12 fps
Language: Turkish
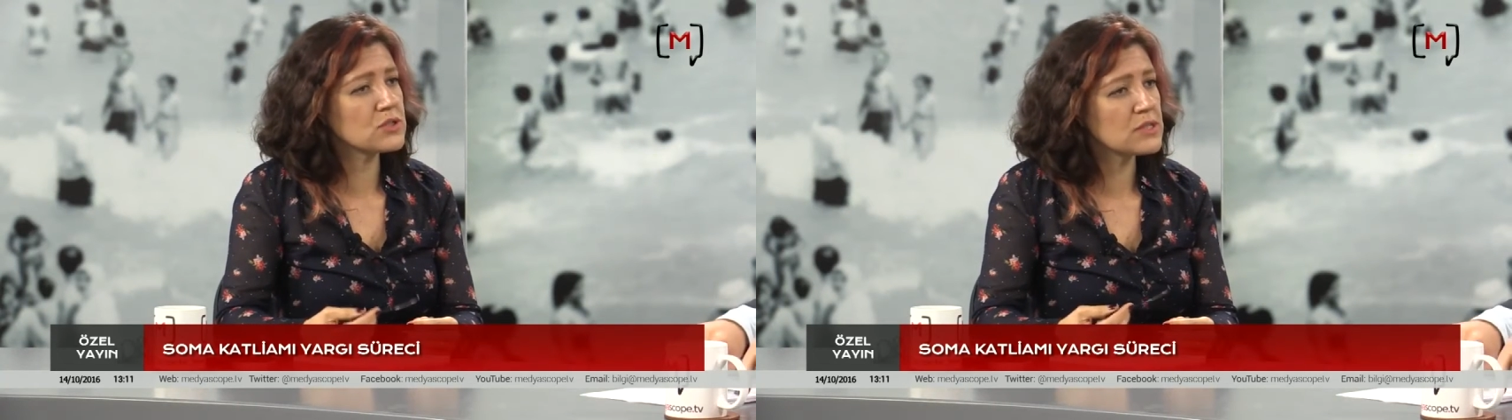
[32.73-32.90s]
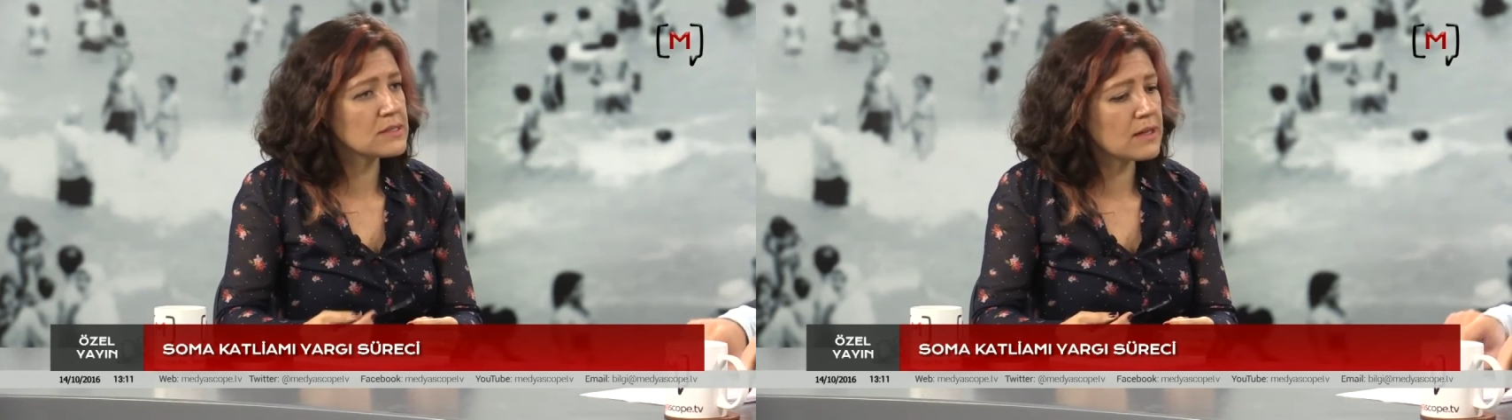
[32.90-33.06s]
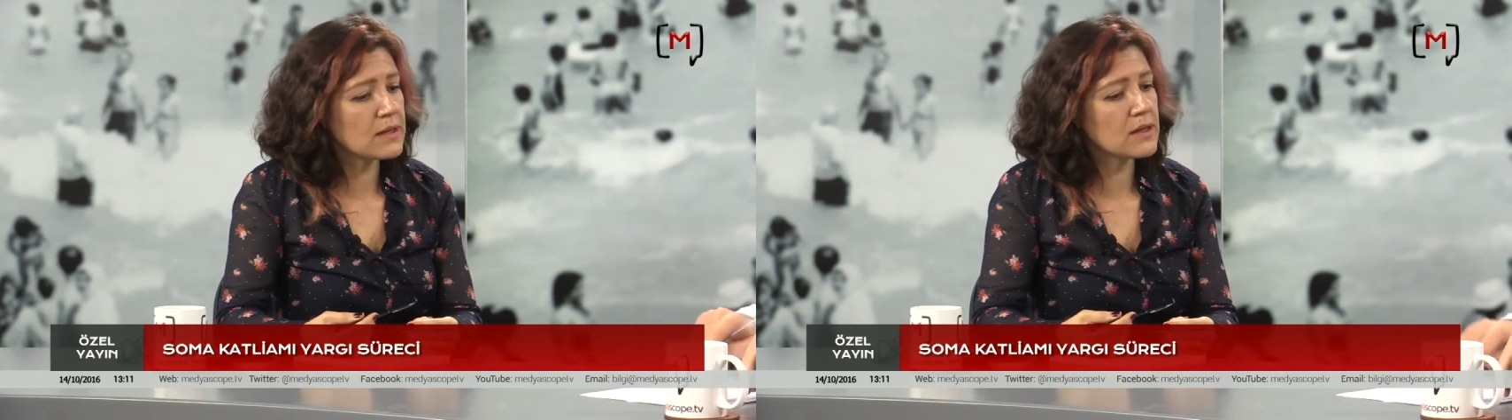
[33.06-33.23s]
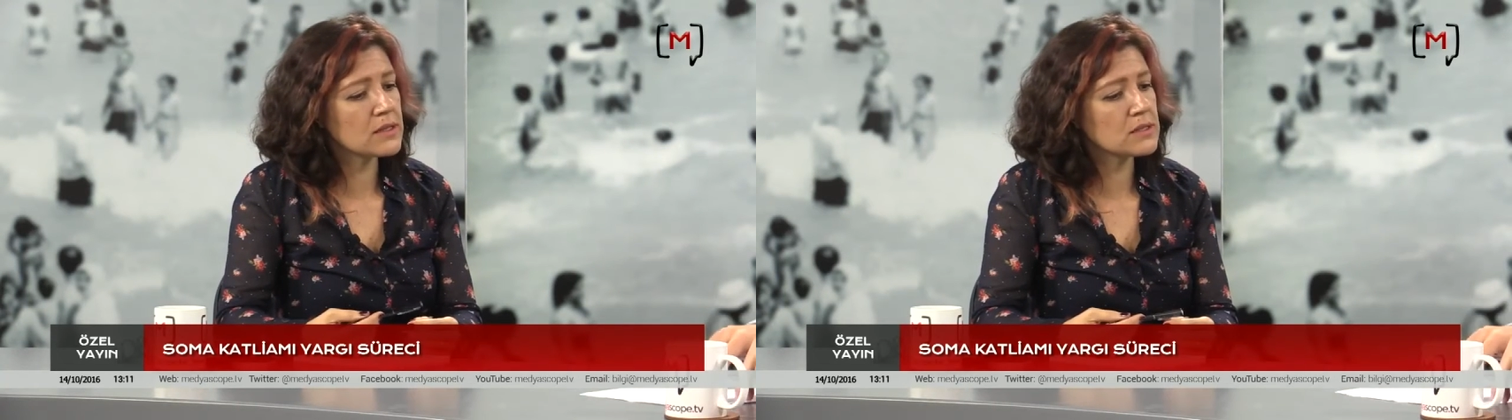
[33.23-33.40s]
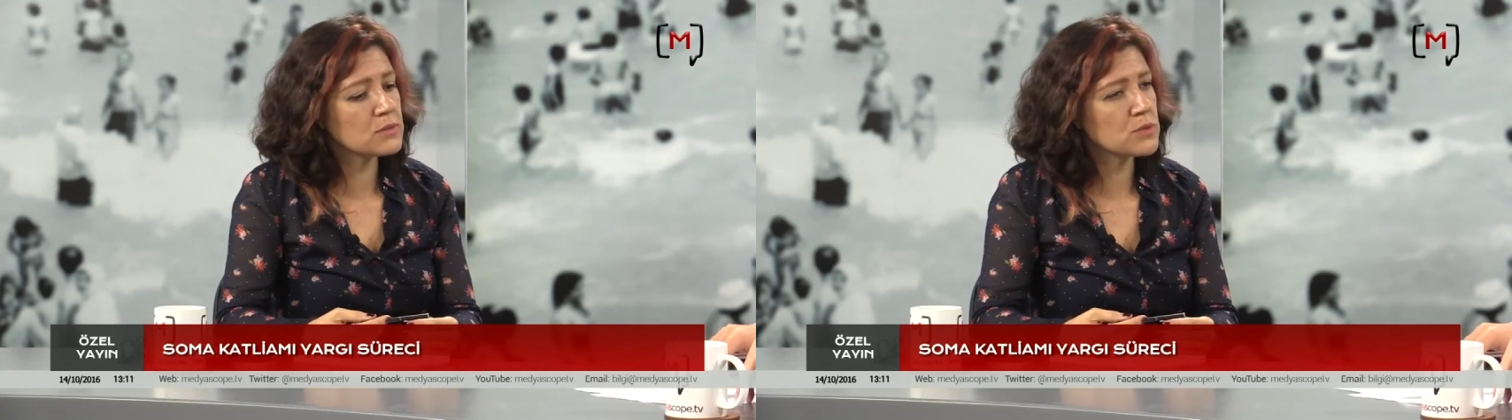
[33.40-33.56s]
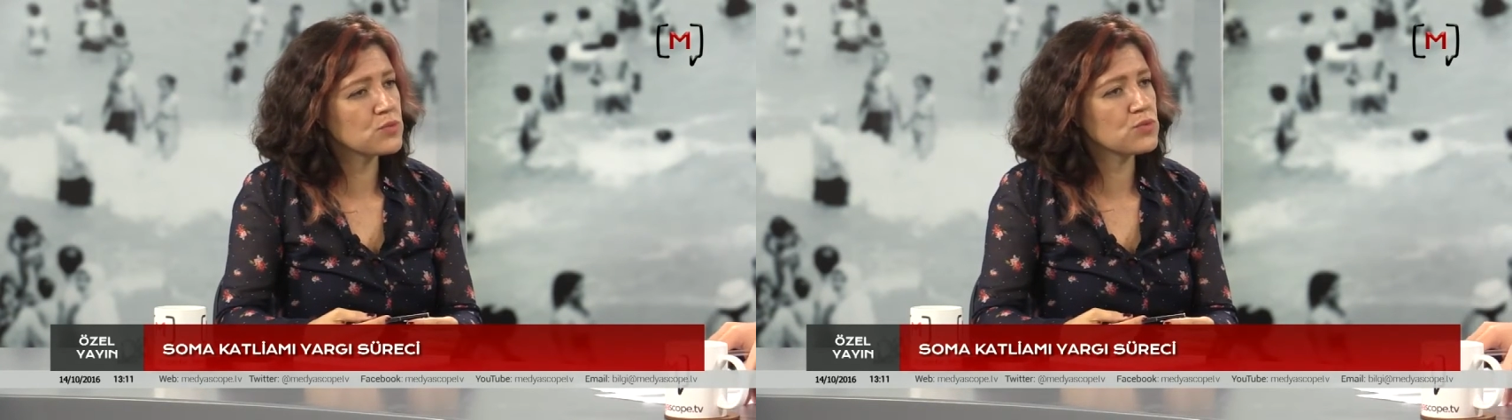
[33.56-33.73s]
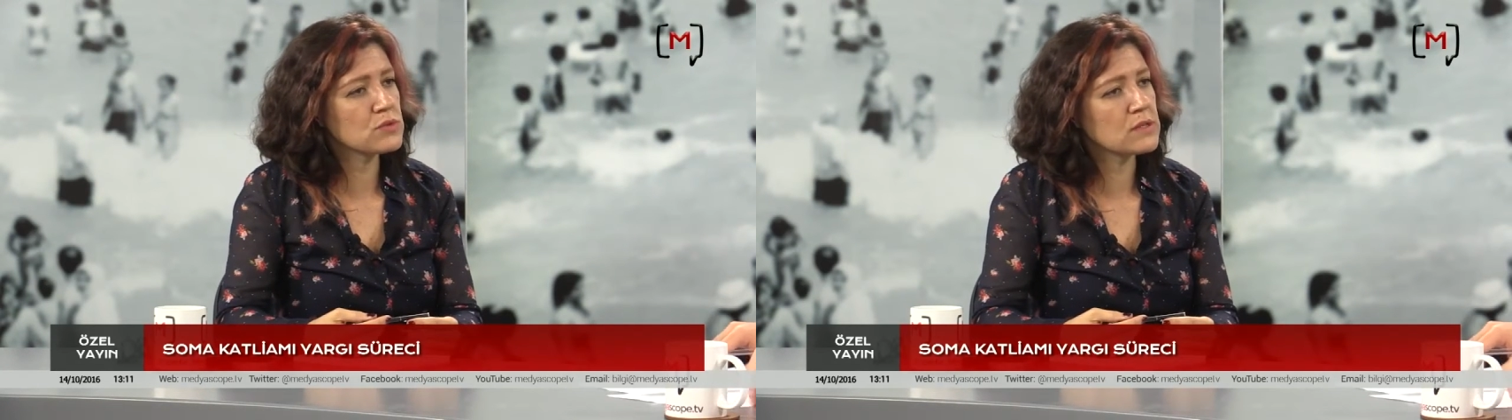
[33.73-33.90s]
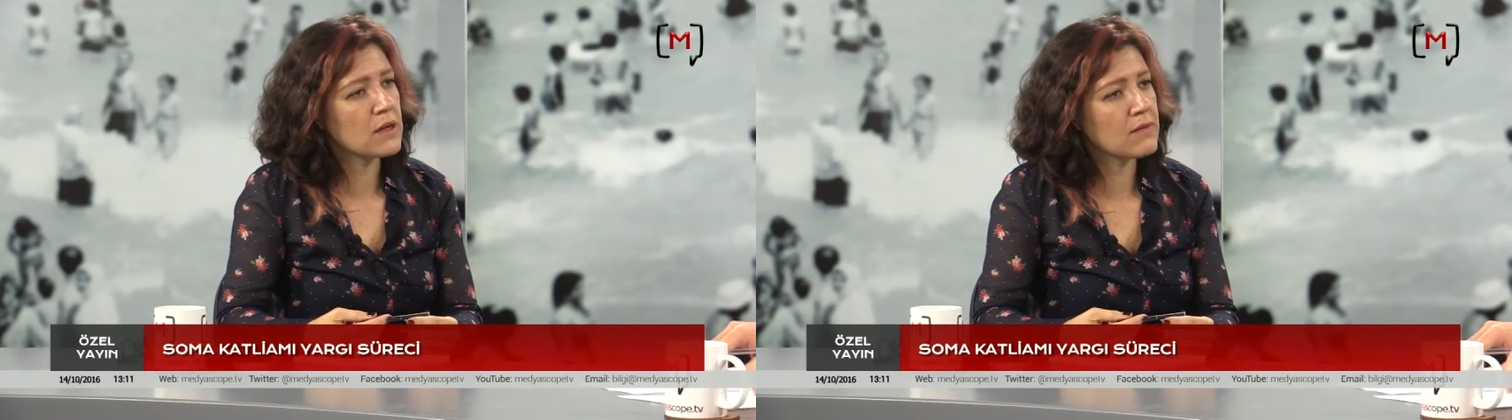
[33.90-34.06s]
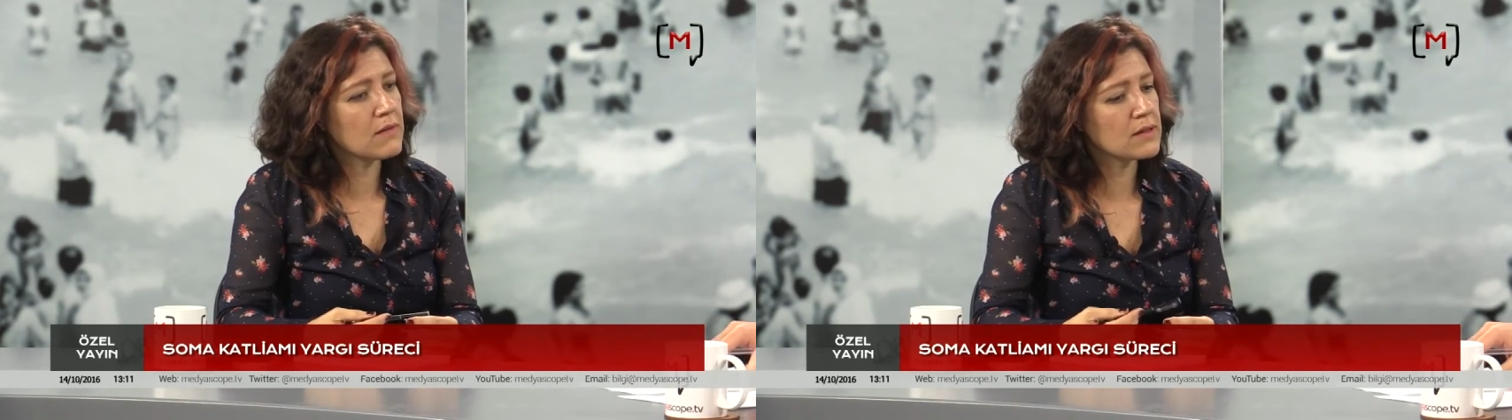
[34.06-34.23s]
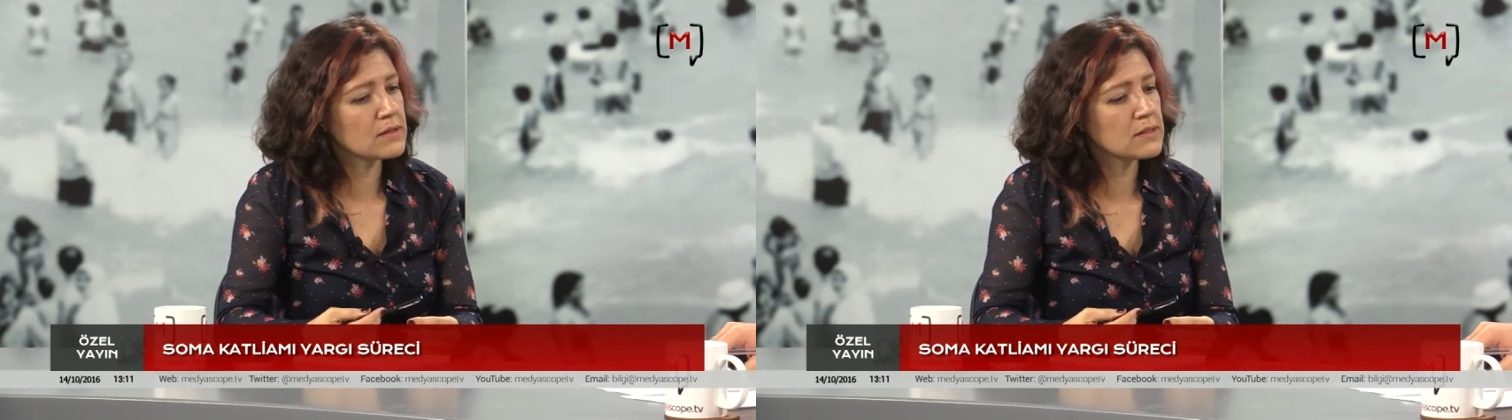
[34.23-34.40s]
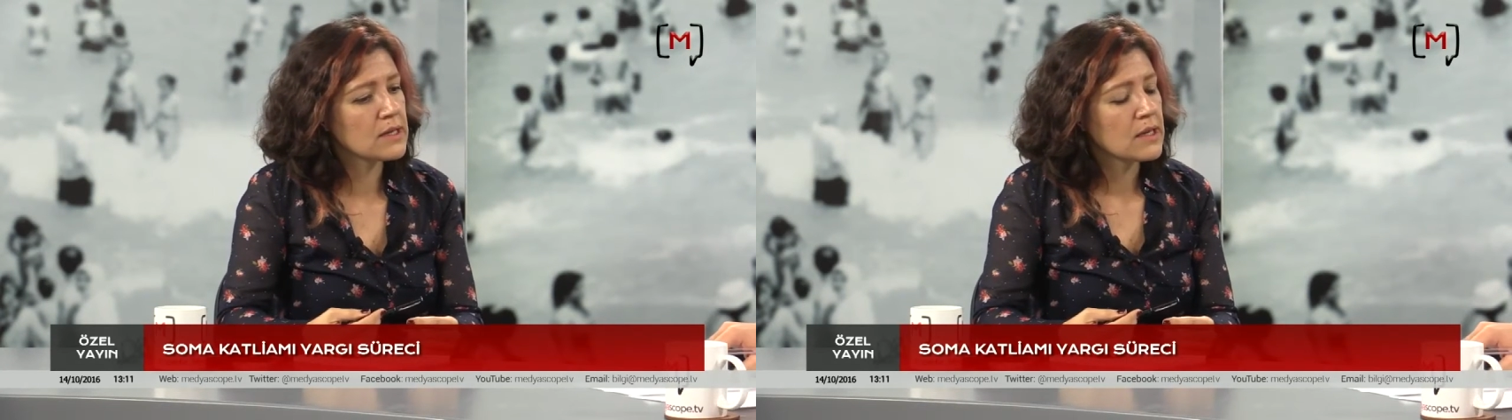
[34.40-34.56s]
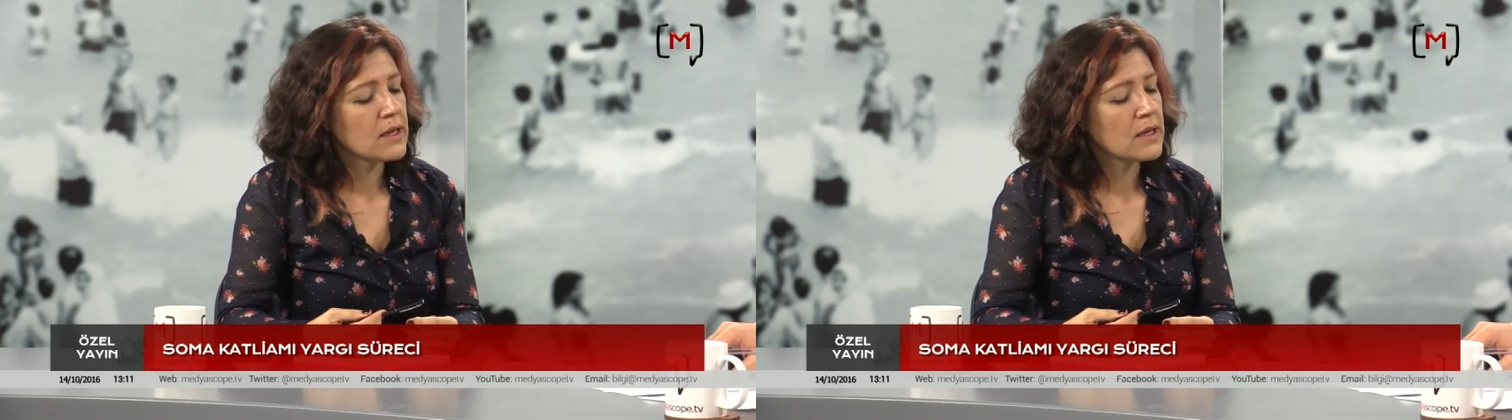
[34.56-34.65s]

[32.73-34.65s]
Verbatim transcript: Cezalandırma bu yüzden vardır.